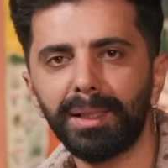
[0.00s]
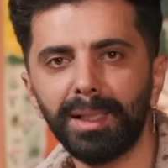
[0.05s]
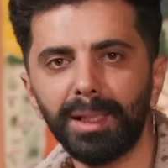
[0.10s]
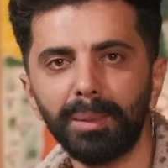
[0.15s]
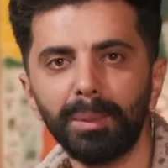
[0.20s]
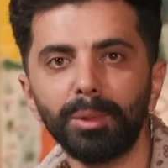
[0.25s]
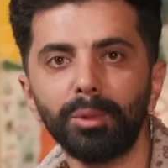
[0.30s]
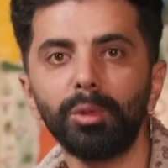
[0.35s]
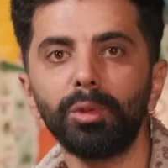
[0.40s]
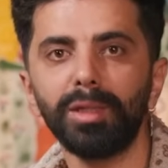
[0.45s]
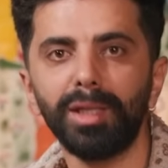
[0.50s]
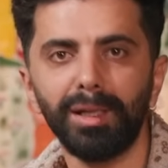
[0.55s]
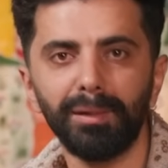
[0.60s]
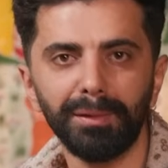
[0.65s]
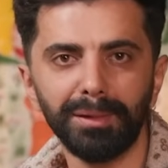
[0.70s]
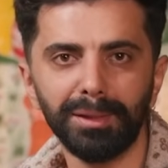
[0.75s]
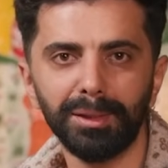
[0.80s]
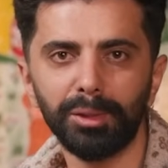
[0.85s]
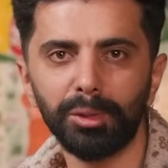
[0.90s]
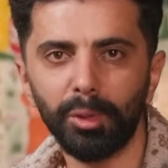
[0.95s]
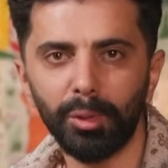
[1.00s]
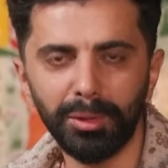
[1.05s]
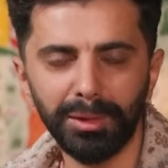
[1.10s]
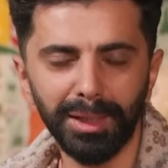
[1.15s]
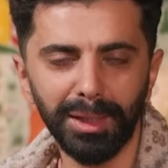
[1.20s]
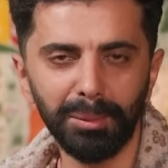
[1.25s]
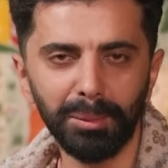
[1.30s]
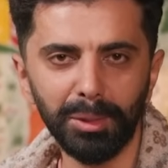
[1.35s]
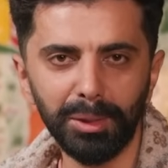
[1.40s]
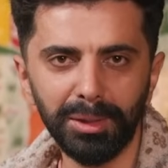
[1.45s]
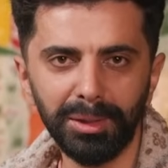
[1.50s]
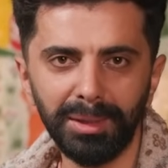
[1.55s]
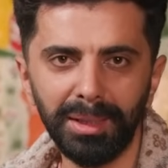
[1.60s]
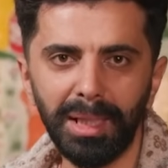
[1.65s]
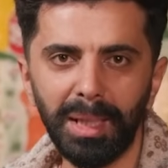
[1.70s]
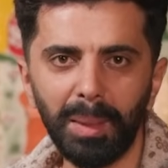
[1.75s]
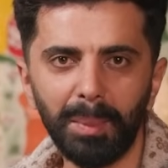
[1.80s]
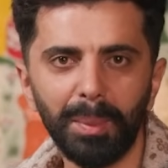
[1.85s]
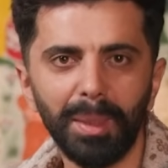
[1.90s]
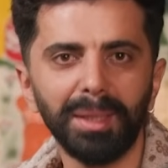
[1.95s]
Garima Türk kahvesini çok sevmişti.
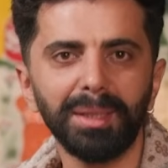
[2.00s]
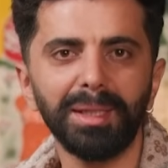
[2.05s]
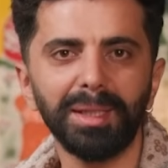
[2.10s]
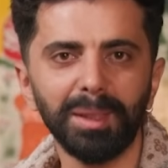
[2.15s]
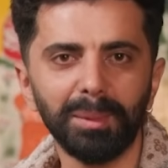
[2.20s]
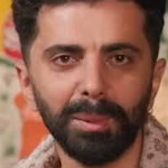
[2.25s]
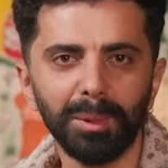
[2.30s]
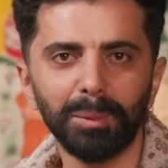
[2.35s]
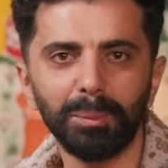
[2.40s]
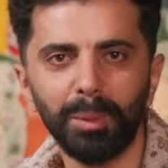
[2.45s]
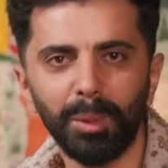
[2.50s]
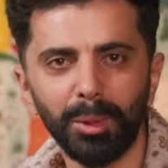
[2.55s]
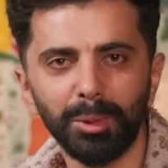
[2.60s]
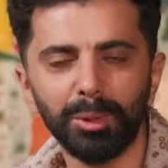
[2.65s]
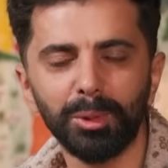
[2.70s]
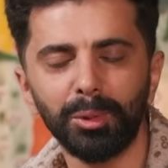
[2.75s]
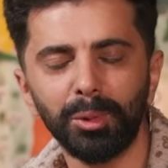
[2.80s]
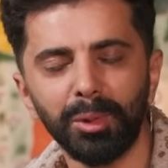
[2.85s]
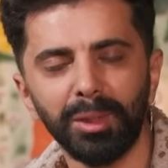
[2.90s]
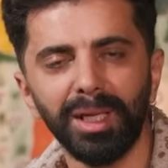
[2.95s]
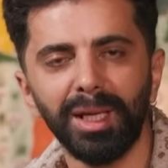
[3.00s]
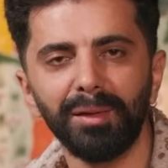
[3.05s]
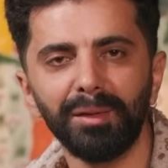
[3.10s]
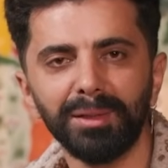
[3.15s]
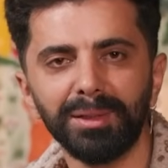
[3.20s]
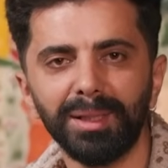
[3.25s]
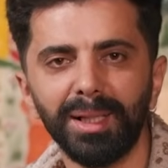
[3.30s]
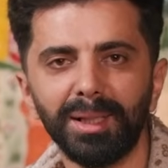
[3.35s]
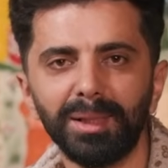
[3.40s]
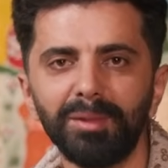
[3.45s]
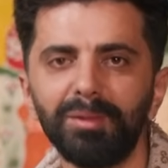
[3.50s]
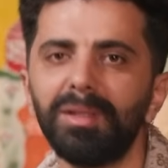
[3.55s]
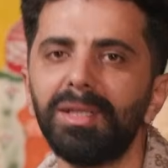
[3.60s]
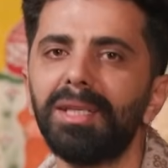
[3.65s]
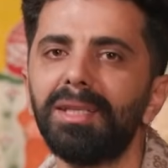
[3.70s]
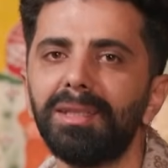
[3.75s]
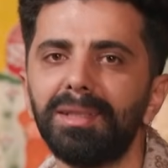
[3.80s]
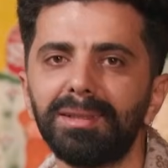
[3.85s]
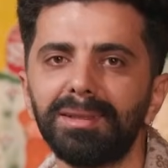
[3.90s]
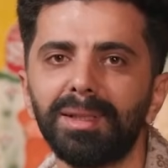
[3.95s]
Ben de yanıma bolca Türk kahvesi aldım ve
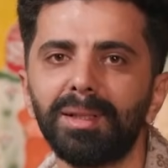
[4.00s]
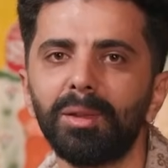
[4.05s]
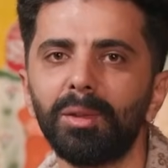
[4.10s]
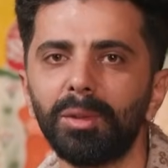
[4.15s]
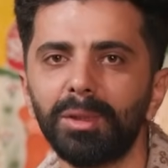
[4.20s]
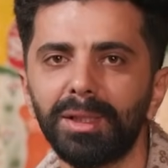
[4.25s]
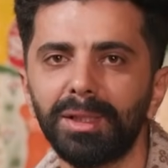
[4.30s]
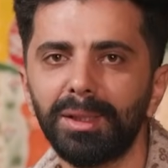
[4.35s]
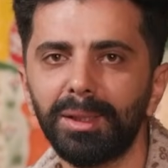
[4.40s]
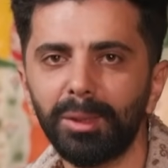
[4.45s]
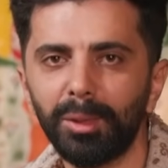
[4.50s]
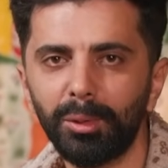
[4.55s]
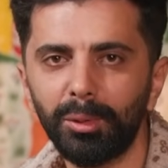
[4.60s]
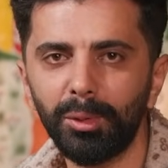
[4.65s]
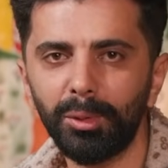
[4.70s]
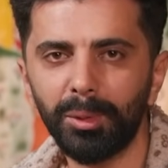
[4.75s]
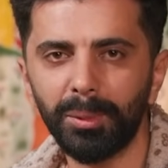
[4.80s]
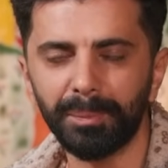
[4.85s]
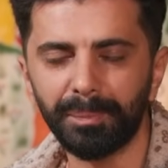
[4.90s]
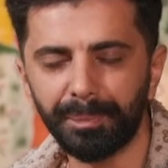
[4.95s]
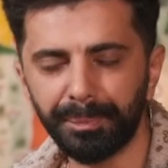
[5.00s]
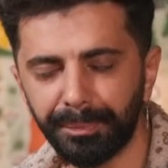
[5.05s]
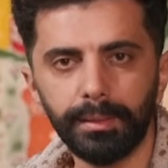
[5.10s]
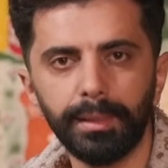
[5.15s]
Hindistan'a onun yanına götürdüm.